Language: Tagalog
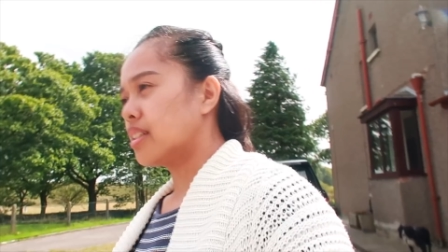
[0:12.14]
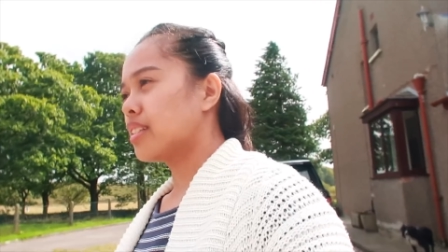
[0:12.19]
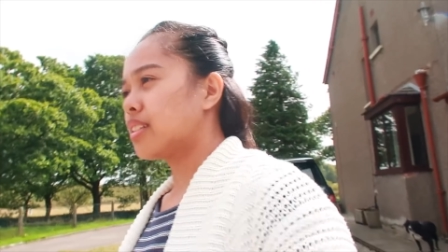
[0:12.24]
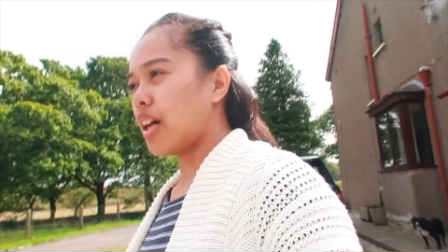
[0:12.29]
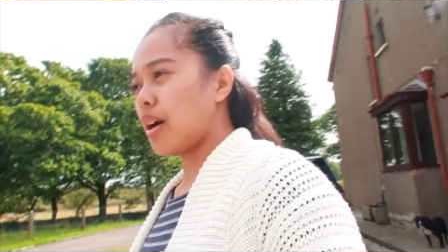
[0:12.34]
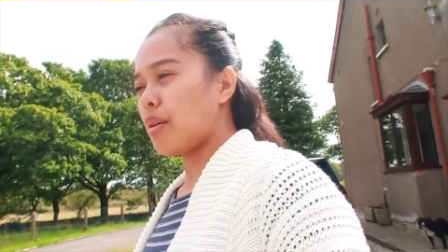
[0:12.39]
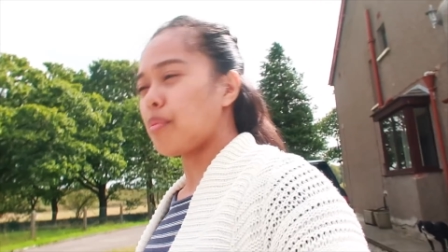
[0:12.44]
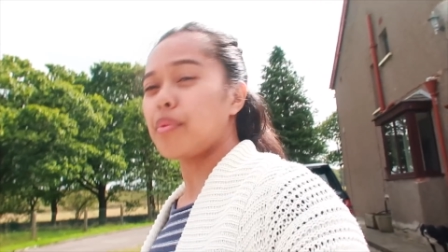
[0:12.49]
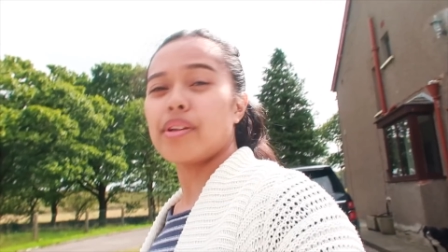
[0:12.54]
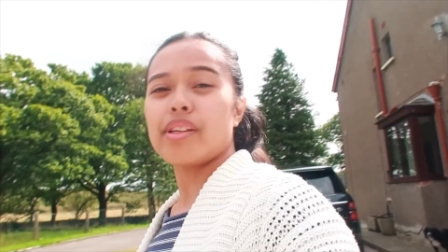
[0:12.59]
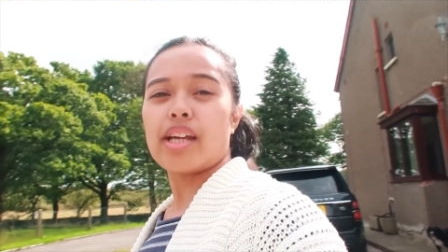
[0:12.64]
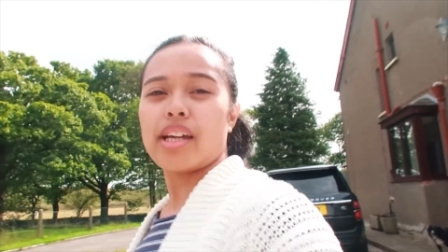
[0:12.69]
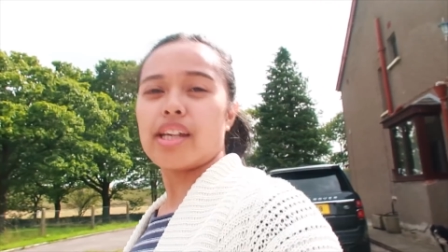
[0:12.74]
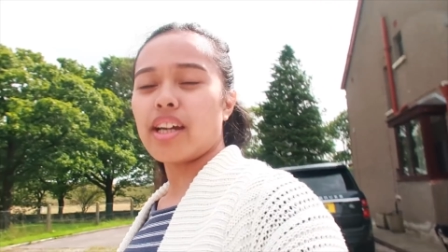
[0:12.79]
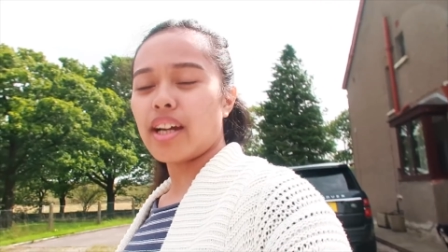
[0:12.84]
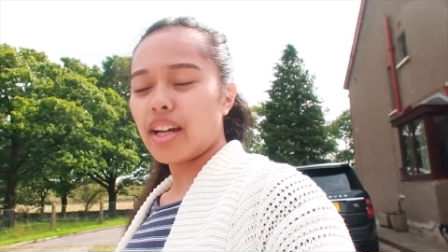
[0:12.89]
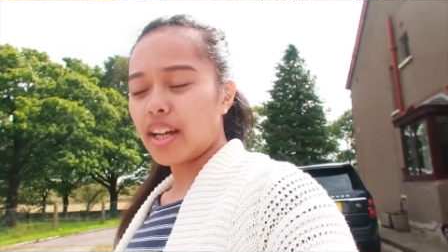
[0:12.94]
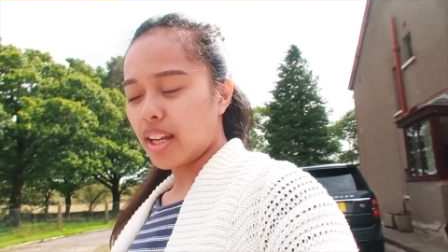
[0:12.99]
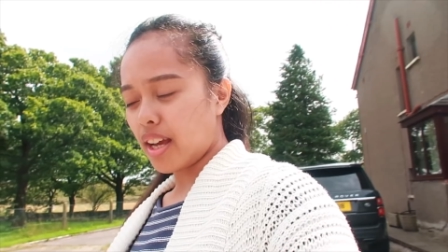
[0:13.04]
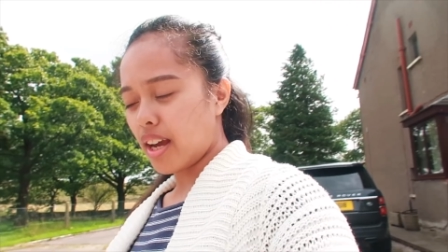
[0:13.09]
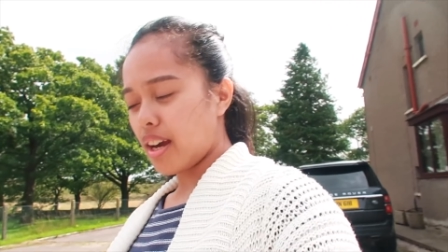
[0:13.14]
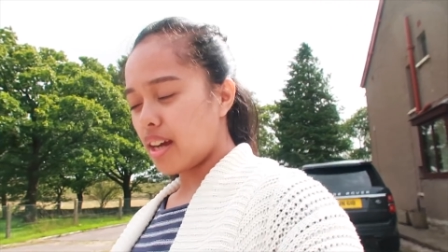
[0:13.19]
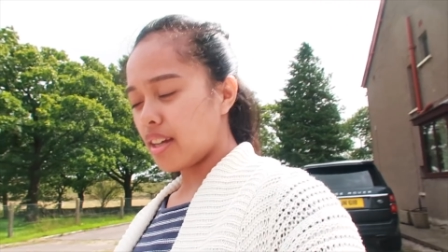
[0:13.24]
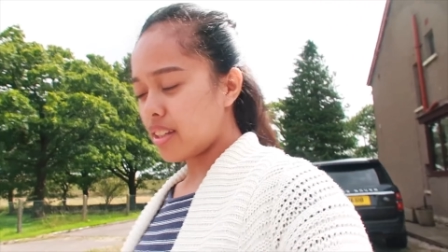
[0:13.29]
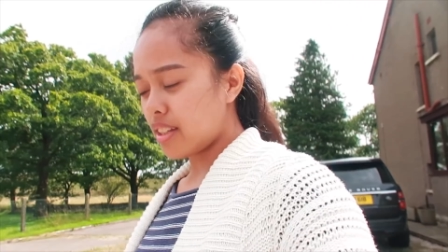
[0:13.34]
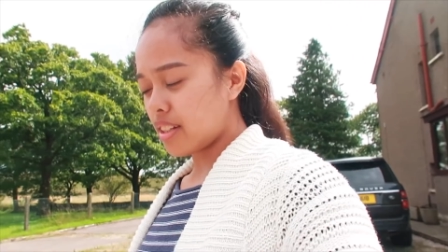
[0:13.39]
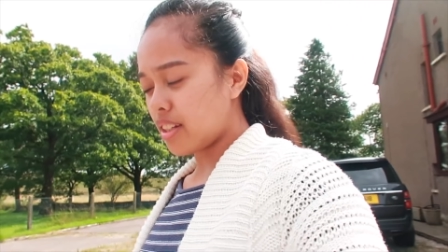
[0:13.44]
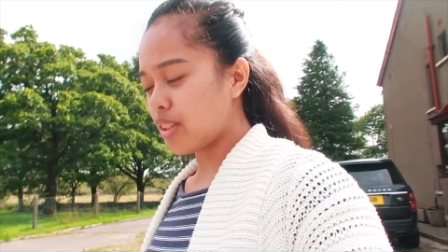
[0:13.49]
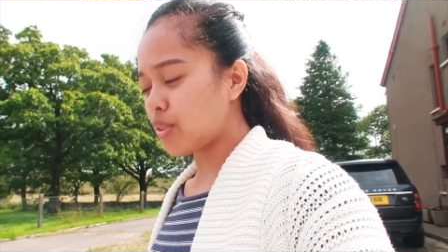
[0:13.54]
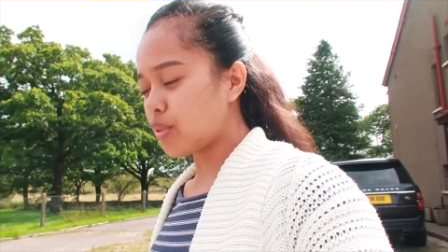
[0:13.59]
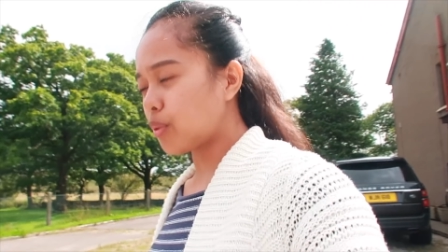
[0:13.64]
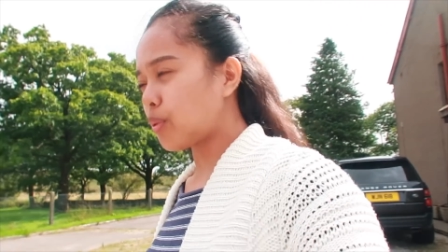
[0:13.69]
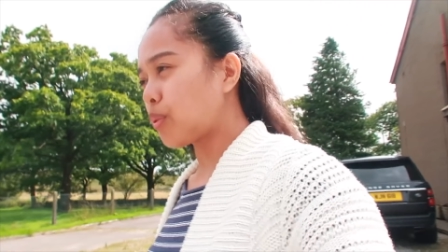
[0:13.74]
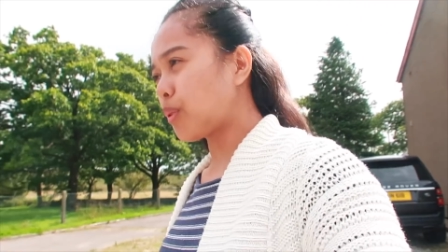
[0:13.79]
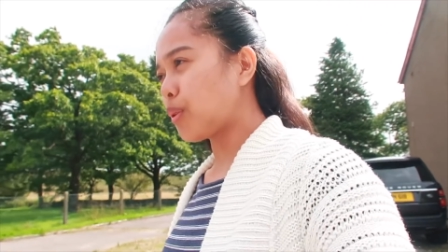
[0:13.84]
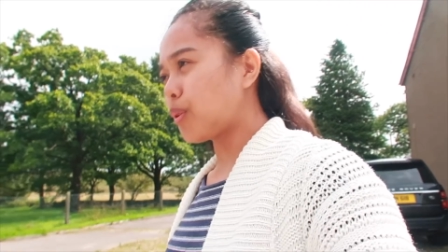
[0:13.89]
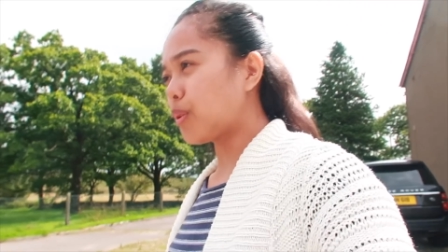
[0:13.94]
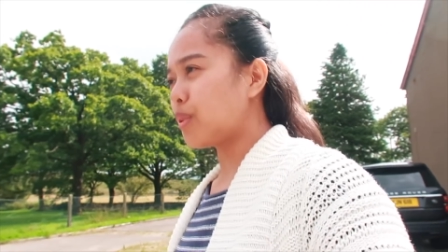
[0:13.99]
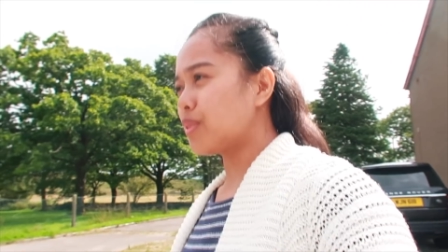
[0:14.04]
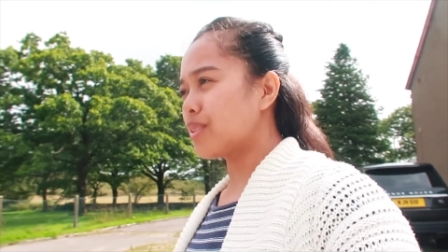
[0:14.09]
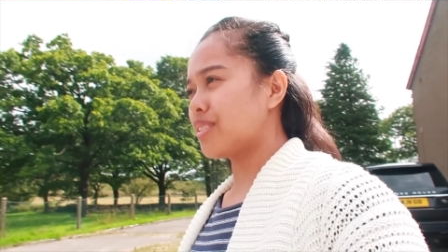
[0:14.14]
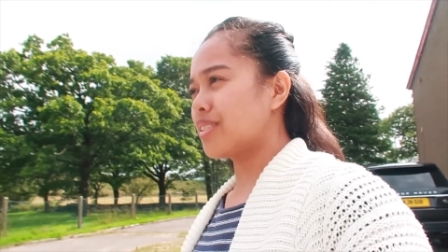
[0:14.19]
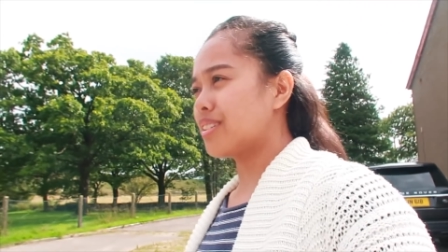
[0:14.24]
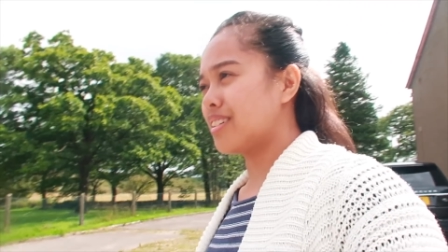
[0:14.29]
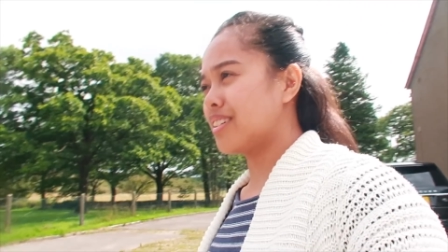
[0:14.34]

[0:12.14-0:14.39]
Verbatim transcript: sabi niya na kailangan niya ng tulong